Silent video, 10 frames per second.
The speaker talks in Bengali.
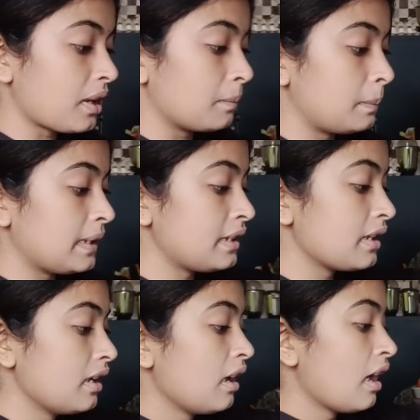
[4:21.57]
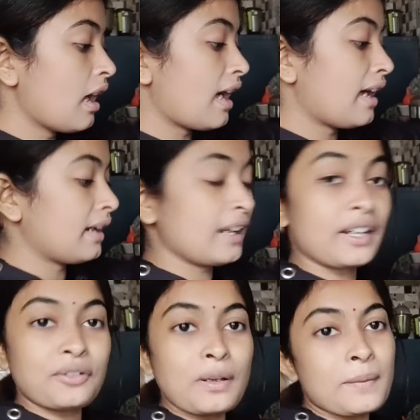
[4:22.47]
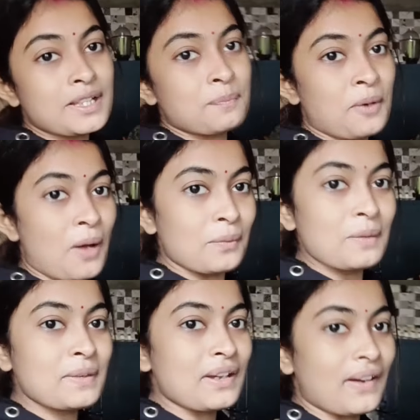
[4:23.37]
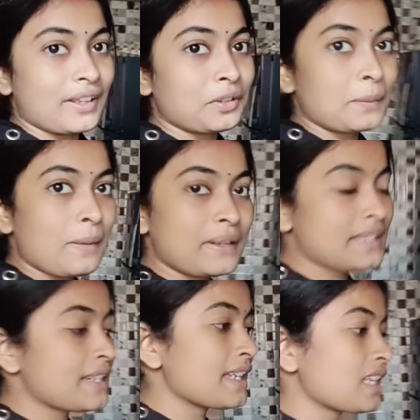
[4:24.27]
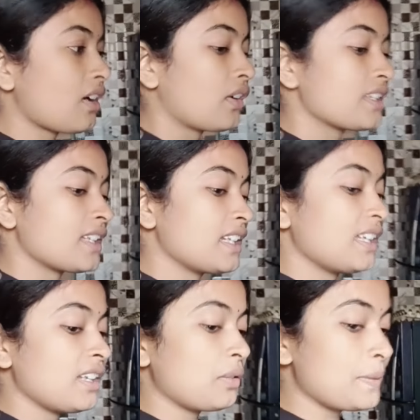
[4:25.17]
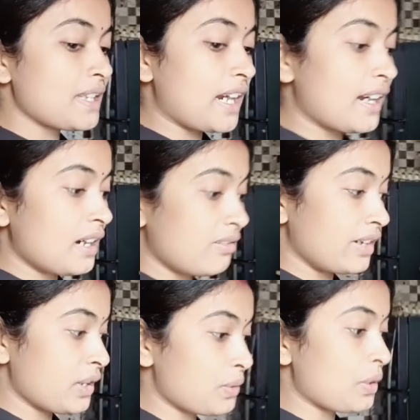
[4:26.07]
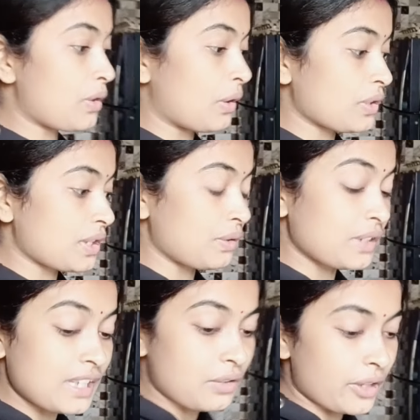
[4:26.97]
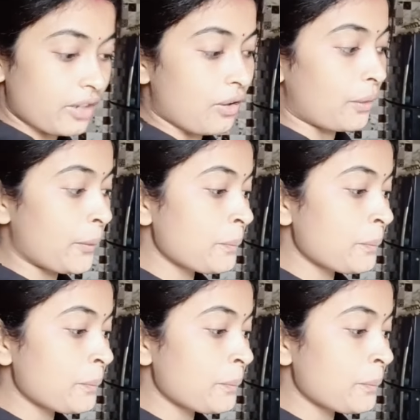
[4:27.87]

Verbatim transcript: কমপ্লিট আর একটু না বেশ প্রবলেমই হয় তোমরা আমাকে জিজ্ঞাসা করো যে দিদি তুমি যে রান্নার ভিডিওগুলো করো সেগুলো কি করে করো